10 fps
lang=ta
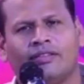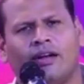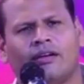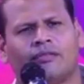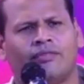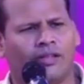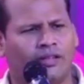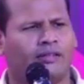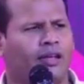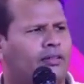நான்
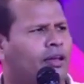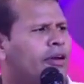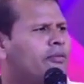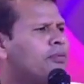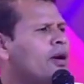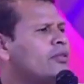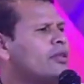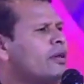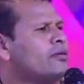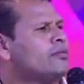வேதத்தை தேடி
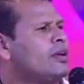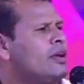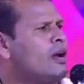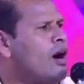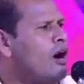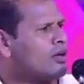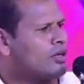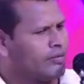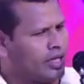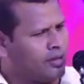பார்த்தேன்
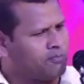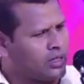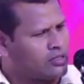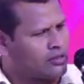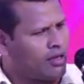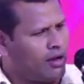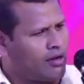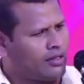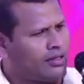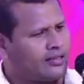ஆண்டவரில்
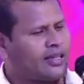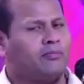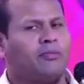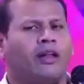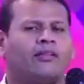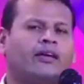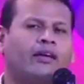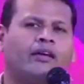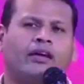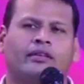பற்றுதலாய் இருக்கிற
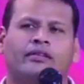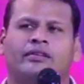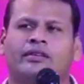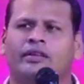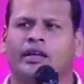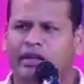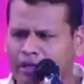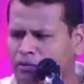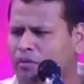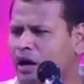மனிதனுக்கு
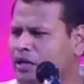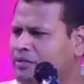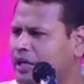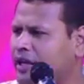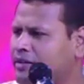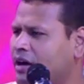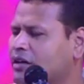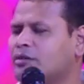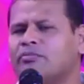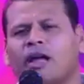இன்னும் ஆண்டவர்
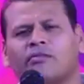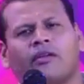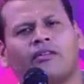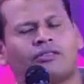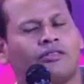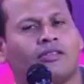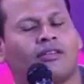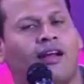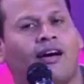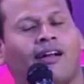ஏதாலும் நன்மை
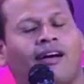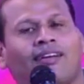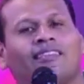வச்சிருக்கிறாரா